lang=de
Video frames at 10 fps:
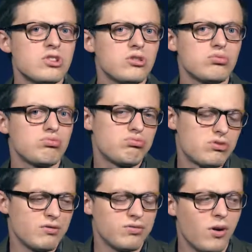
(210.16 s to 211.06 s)
sich
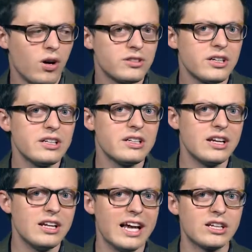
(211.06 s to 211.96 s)
der Vorteil
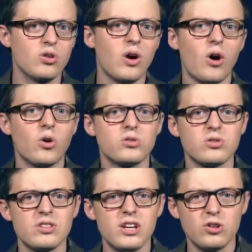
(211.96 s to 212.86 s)
der
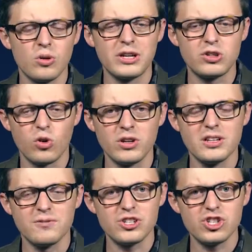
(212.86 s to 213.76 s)
Elektroautos nochmal
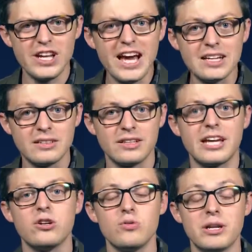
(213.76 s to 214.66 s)
deutlich verstärken
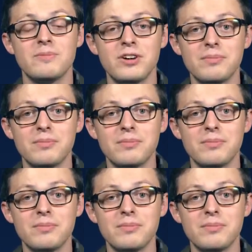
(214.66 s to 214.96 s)
gegenüber dem